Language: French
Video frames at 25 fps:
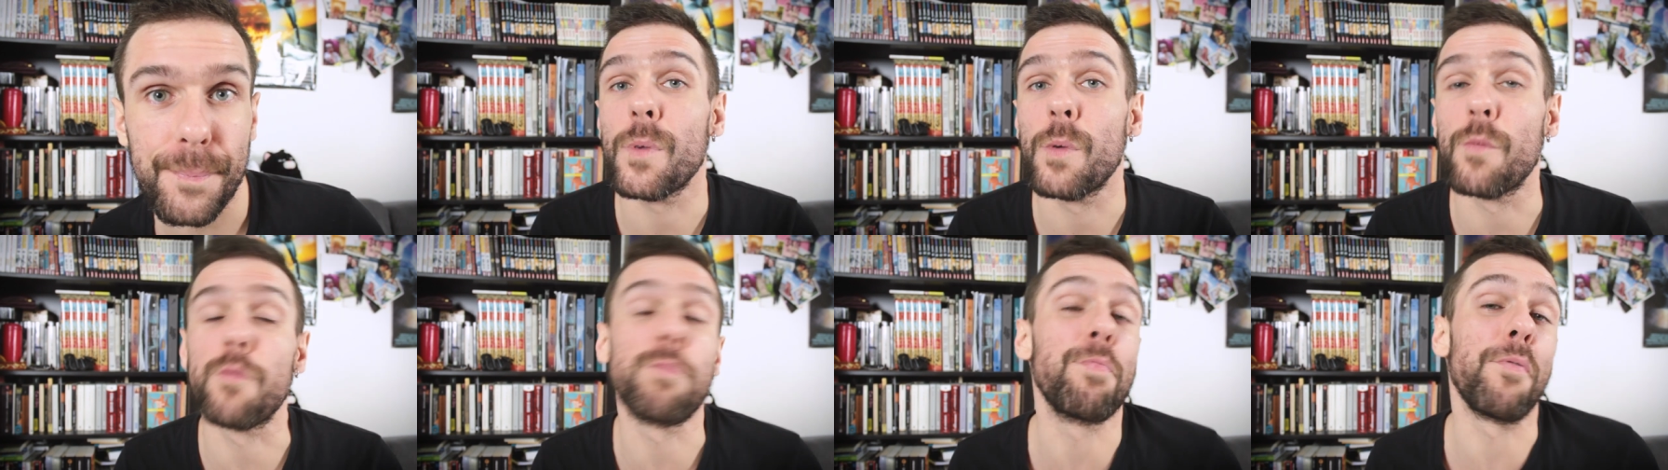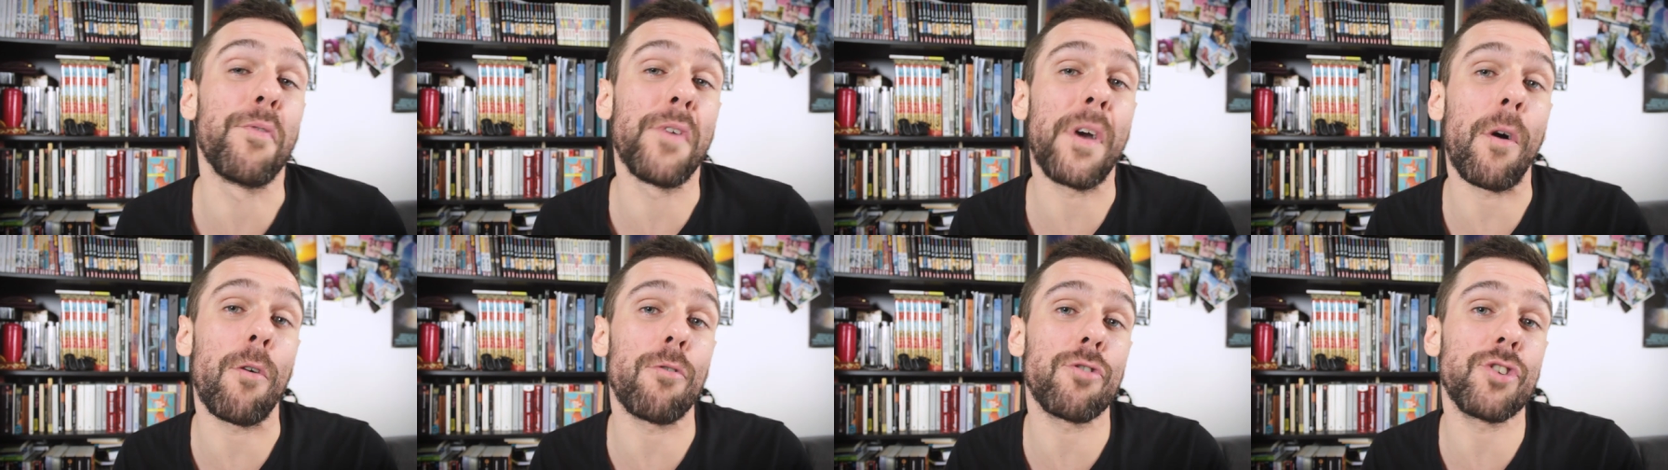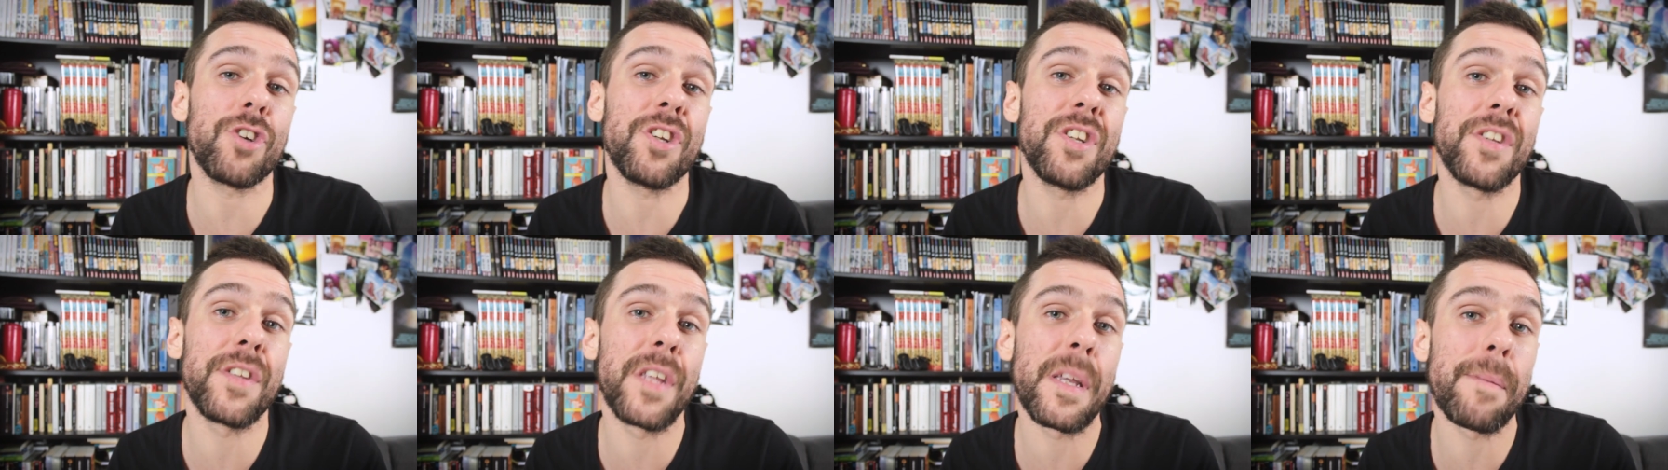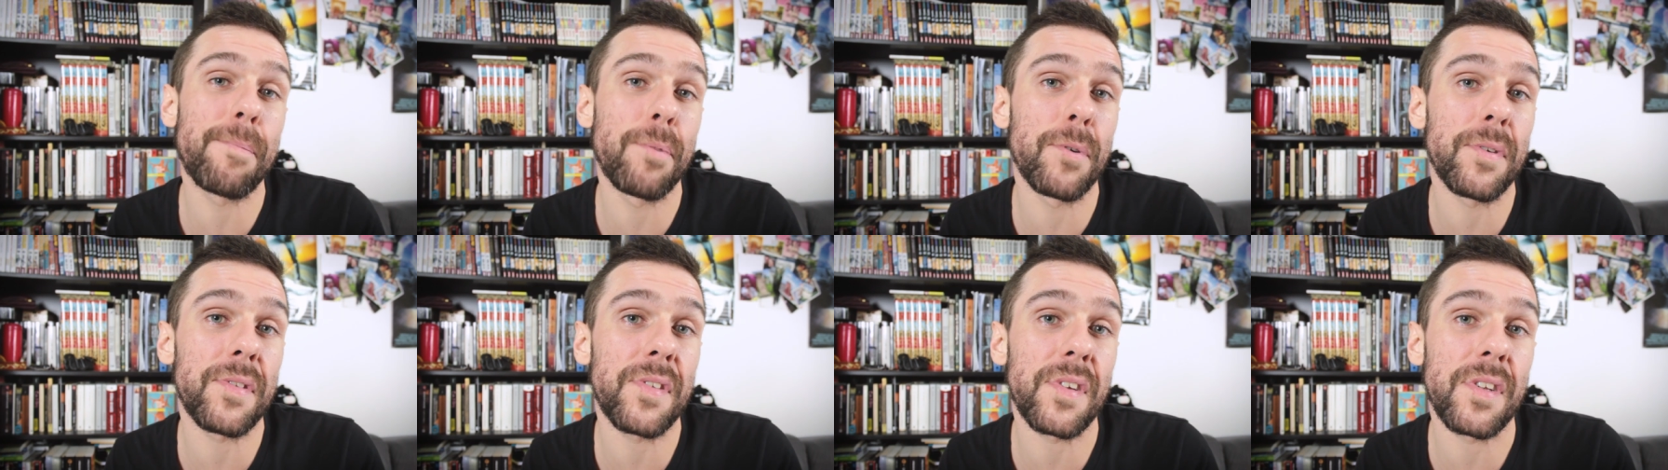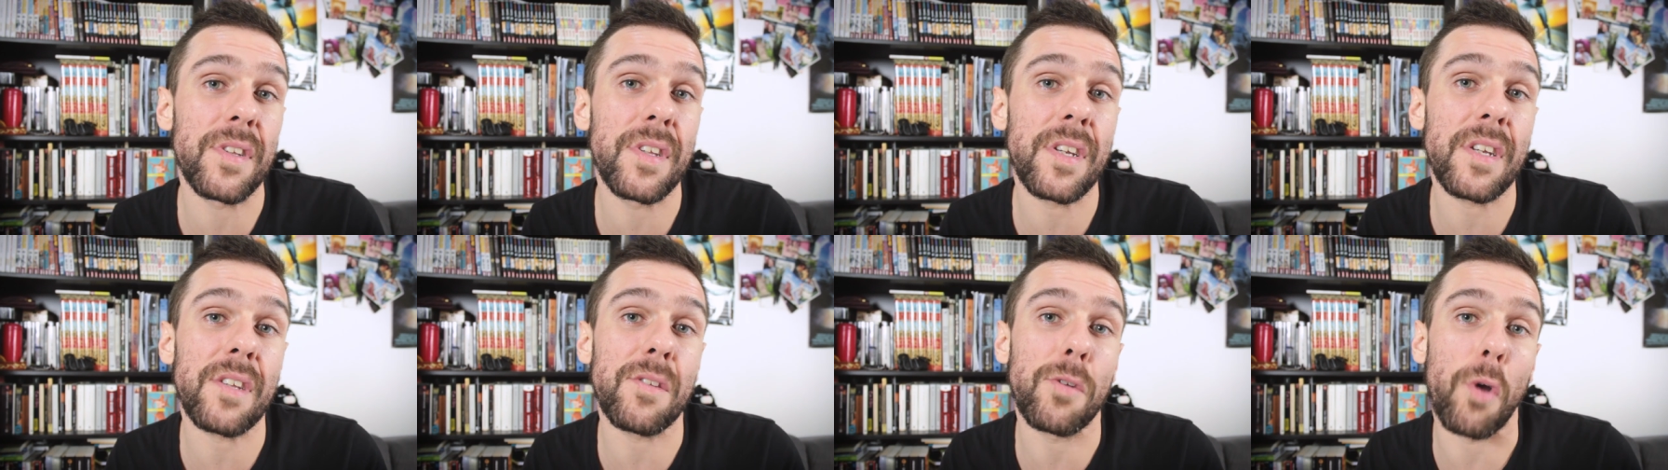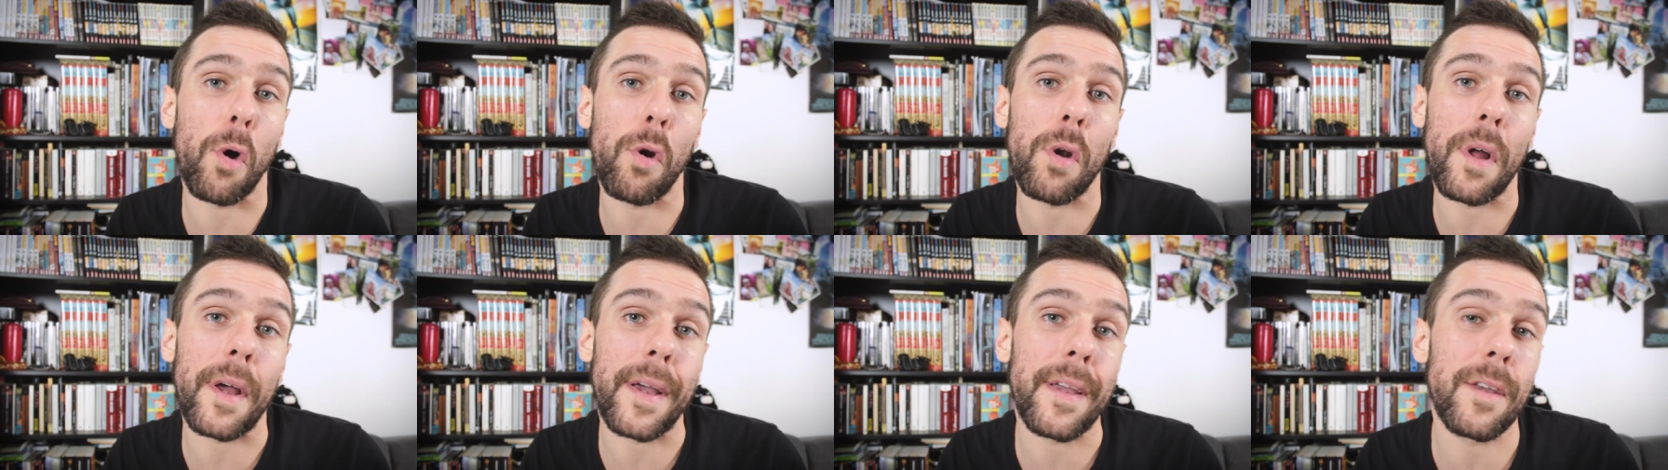Vous pouvez ranger les dépossédés
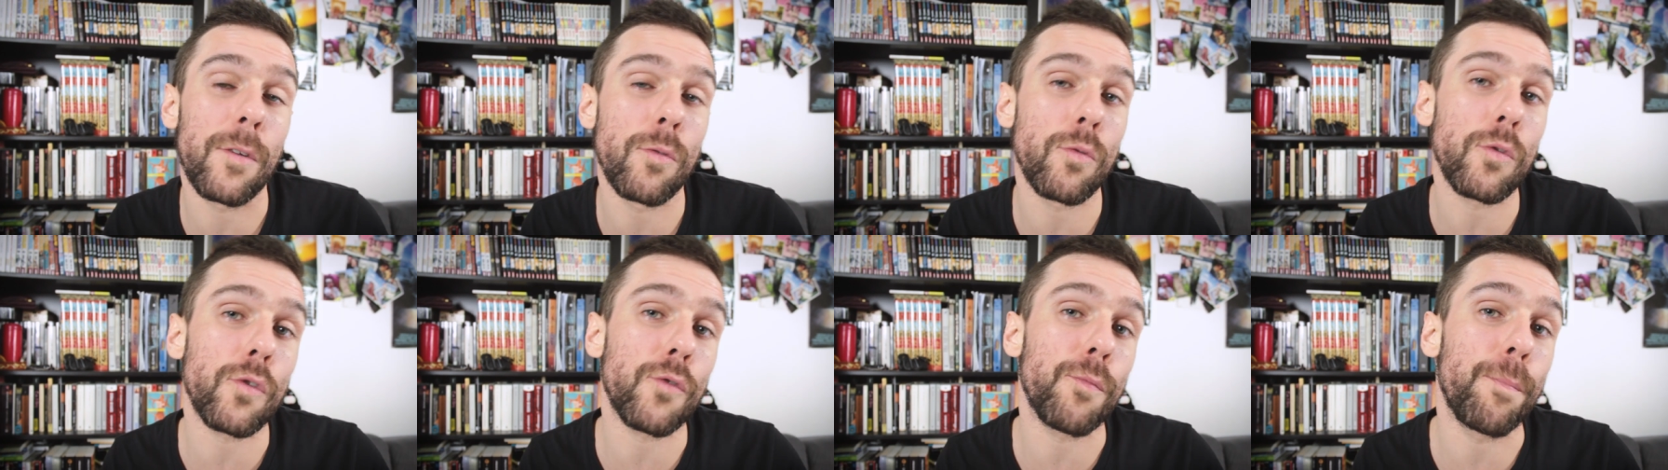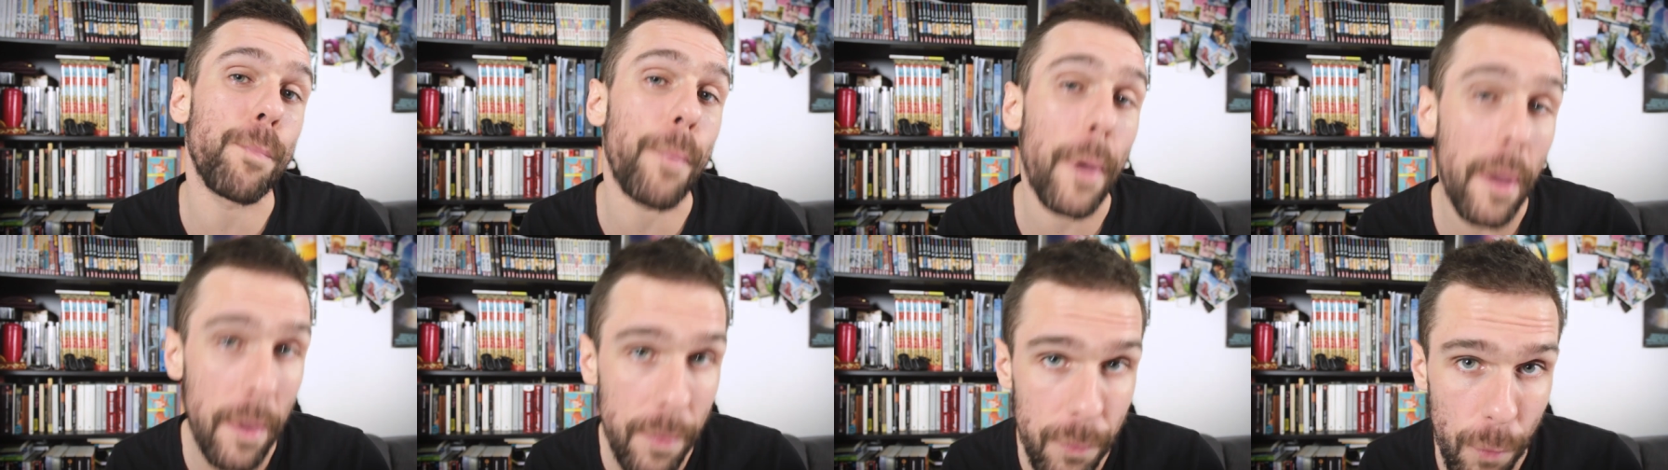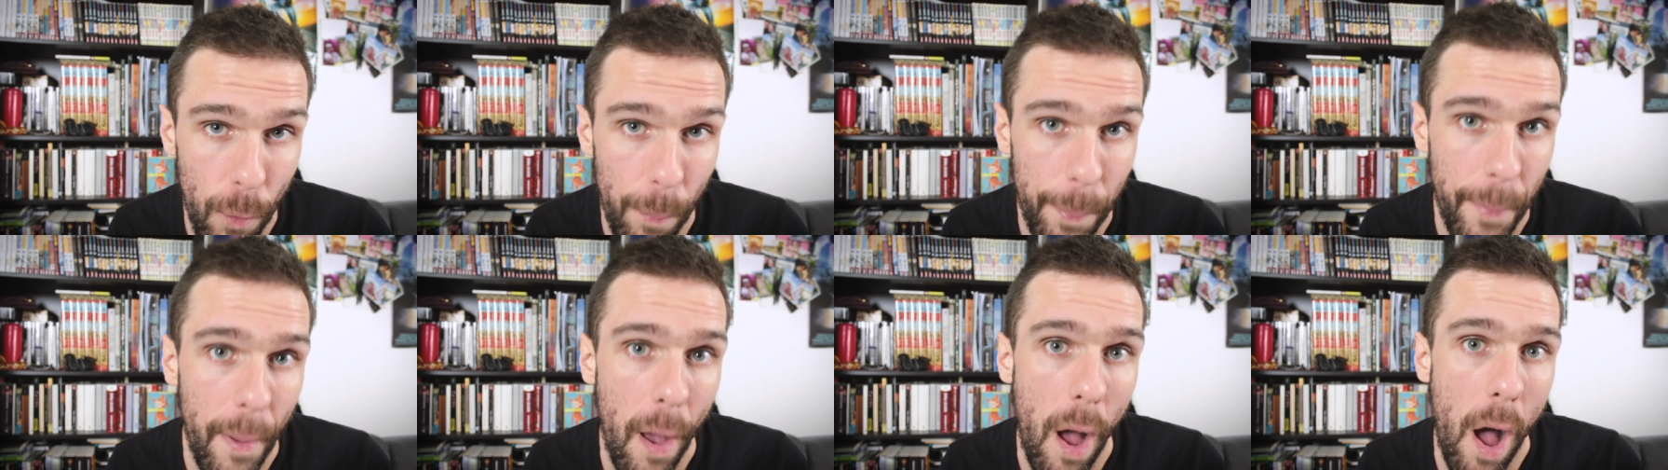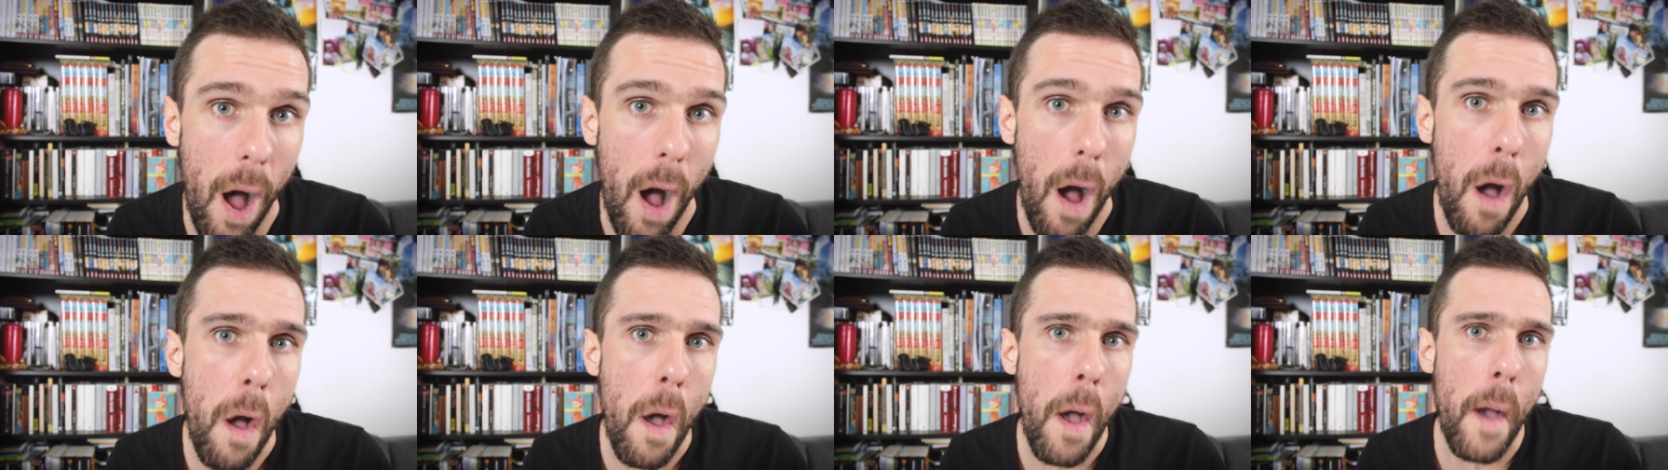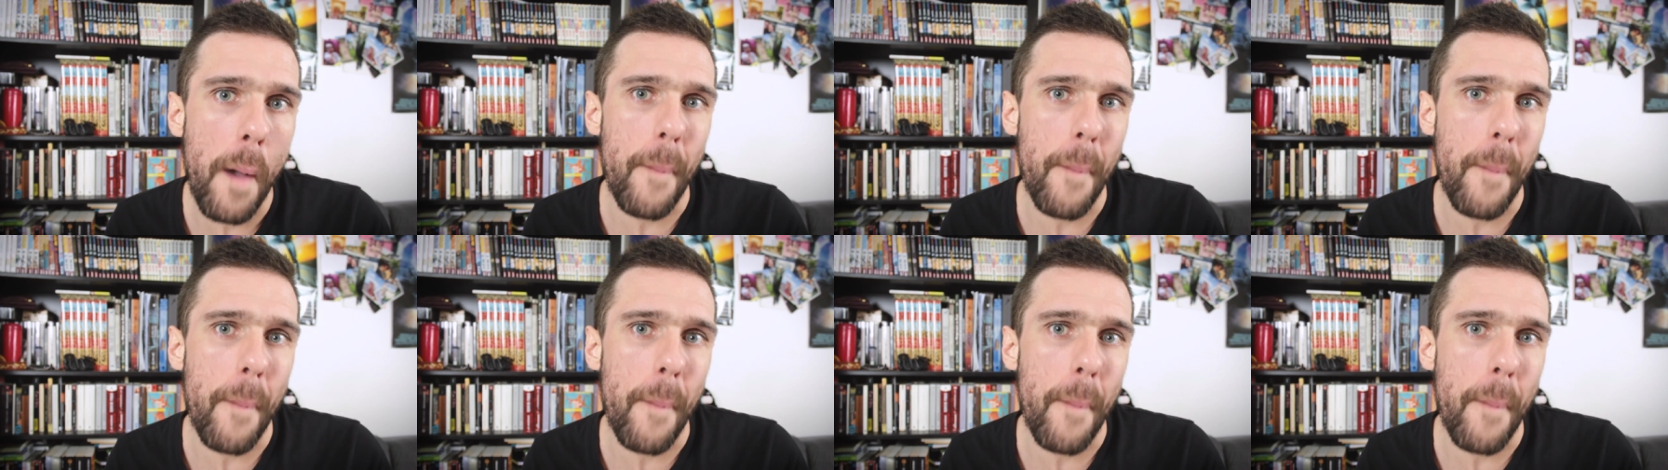dans le rayon Space Opera,